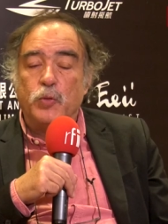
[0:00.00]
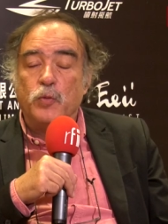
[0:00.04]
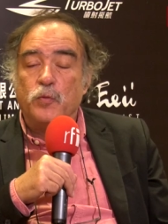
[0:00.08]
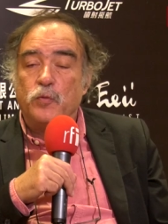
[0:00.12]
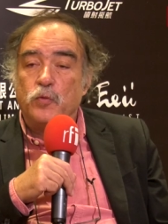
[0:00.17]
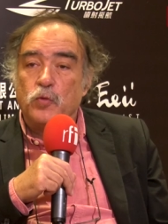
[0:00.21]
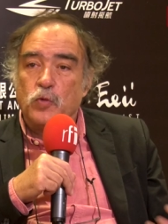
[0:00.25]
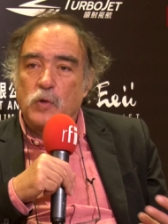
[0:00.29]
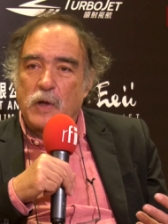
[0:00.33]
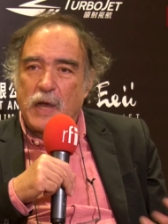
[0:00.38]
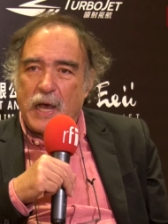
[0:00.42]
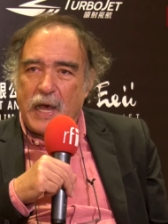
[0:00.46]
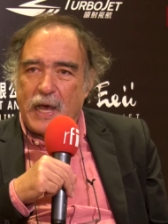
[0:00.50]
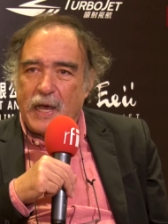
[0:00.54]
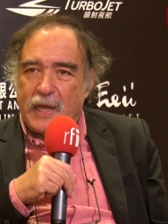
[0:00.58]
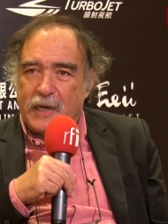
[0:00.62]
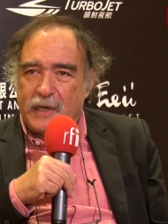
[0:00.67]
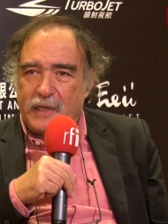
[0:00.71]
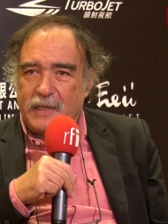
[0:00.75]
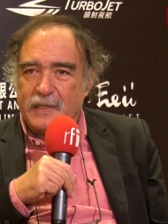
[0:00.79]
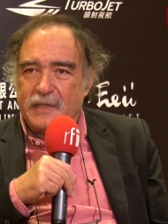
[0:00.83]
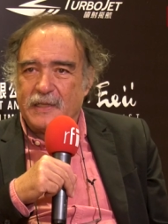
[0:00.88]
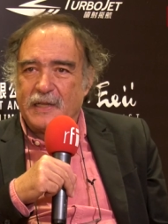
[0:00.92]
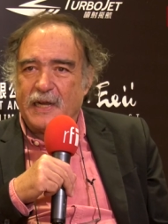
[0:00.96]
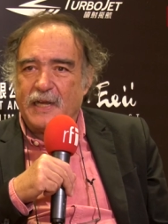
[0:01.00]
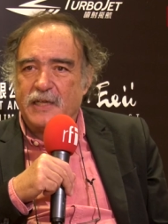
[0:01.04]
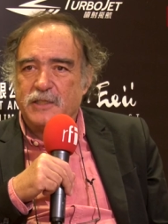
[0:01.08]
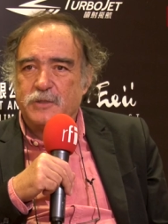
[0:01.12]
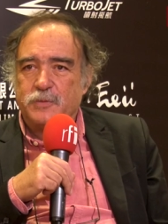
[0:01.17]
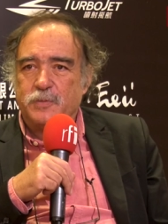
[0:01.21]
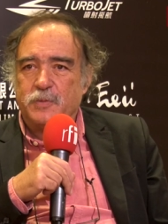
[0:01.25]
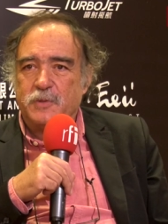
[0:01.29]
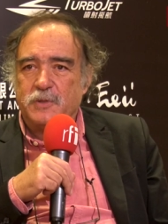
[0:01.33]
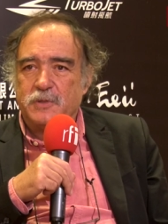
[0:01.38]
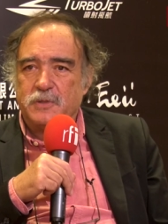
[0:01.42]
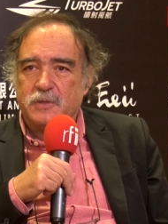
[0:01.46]
provocar, entre
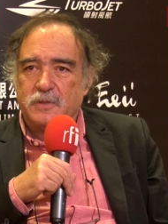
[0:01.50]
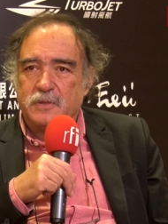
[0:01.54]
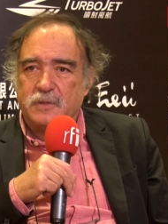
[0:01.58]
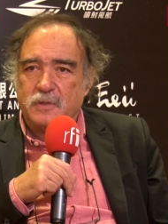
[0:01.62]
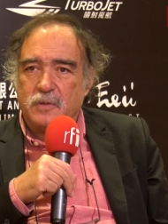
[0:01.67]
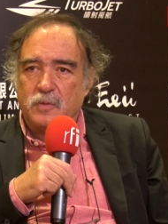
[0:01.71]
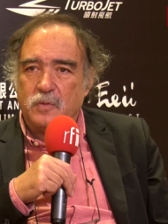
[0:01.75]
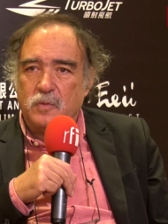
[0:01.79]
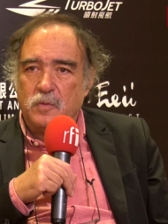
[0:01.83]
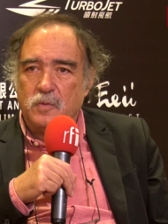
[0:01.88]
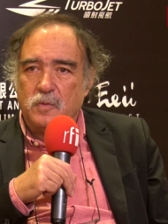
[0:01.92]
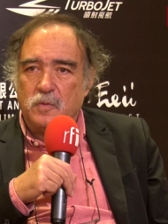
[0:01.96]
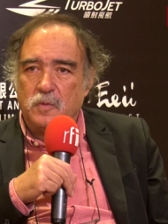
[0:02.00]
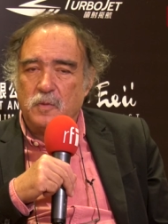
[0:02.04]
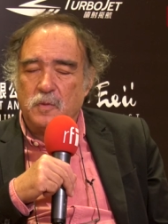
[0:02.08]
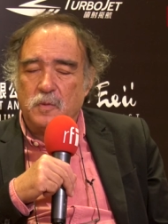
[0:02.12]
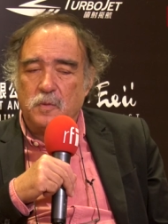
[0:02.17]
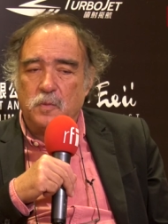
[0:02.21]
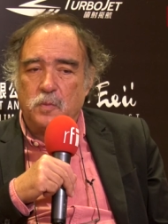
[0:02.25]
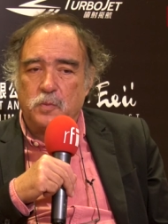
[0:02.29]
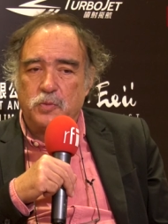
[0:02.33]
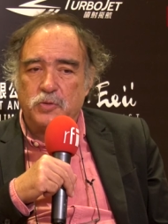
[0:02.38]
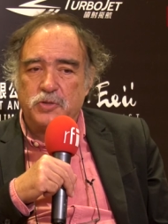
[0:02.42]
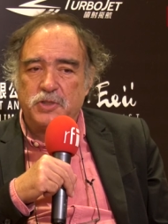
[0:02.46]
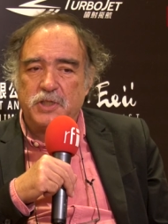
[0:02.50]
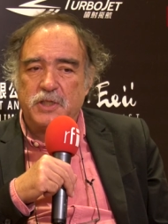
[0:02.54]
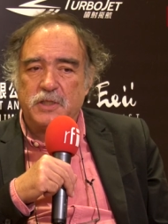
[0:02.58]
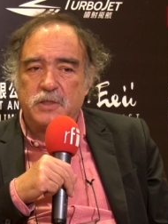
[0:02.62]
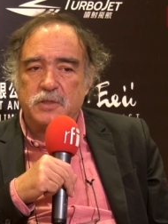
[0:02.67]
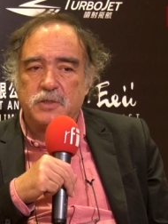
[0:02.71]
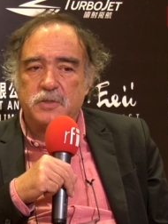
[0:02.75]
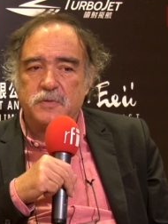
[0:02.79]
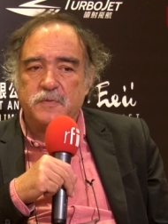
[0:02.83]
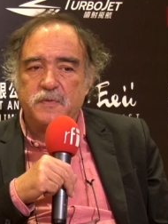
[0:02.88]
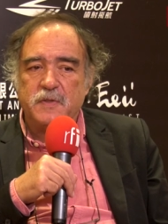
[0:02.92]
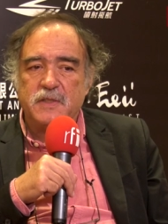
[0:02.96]
aspas, um, um,
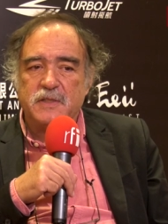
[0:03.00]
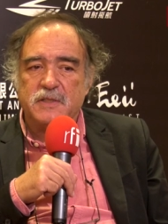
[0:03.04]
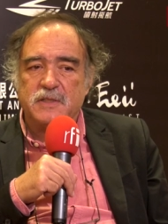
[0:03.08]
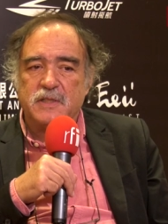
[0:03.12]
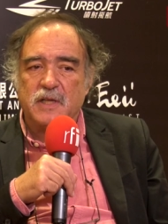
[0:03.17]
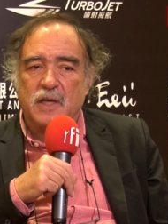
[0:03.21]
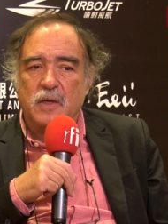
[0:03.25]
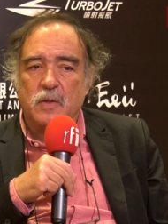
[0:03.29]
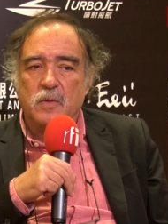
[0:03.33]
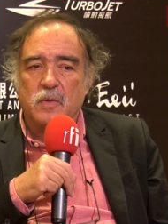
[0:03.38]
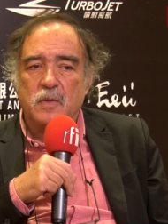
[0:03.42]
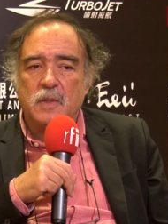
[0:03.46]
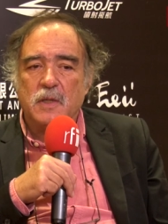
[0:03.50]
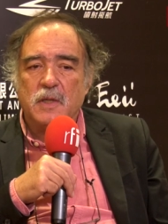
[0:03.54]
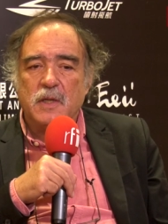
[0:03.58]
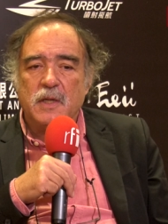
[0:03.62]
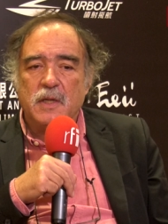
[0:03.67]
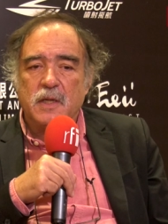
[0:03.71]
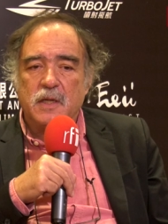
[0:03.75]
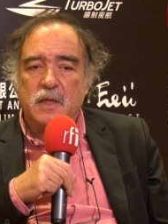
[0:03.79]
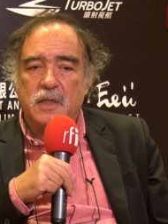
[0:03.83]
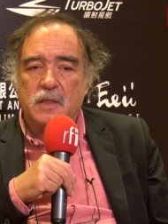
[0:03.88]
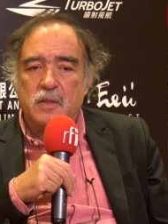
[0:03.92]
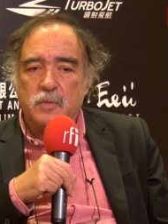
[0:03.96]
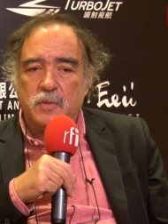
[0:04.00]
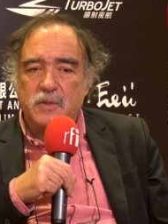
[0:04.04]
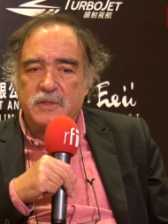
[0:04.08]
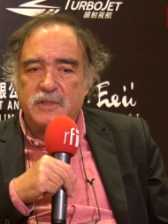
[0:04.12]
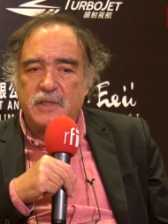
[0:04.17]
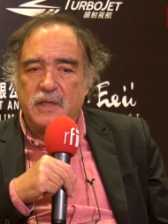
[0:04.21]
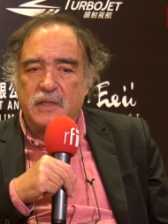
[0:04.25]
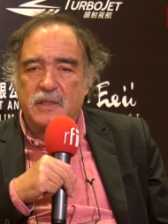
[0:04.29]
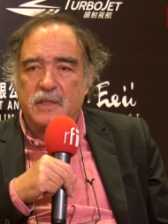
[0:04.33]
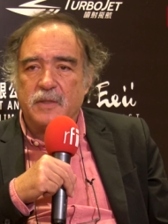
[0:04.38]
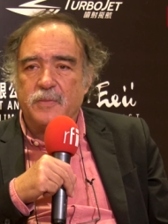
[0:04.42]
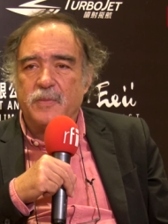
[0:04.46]
projetos de ficção que, de uma
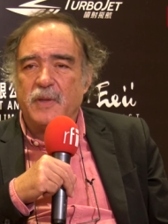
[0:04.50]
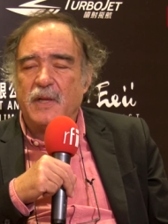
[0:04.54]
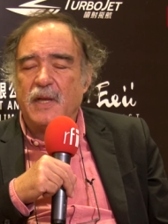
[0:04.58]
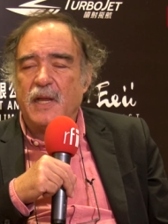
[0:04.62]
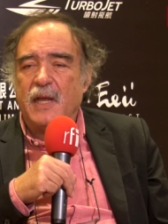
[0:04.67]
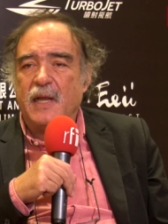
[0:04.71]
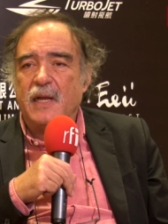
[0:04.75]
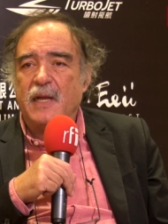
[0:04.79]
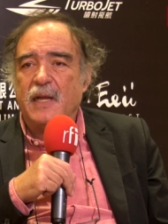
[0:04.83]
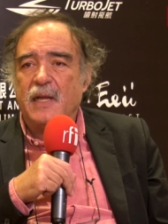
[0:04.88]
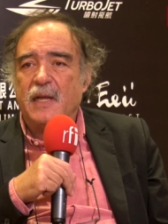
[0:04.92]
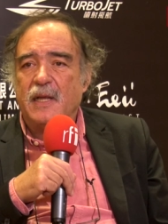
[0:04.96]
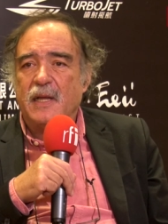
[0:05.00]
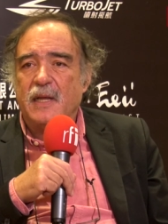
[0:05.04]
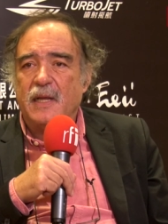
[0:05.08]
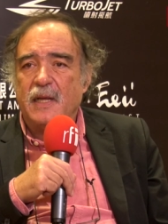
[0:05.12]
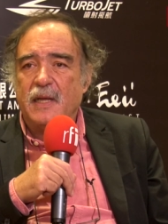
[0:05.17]
certa maneira,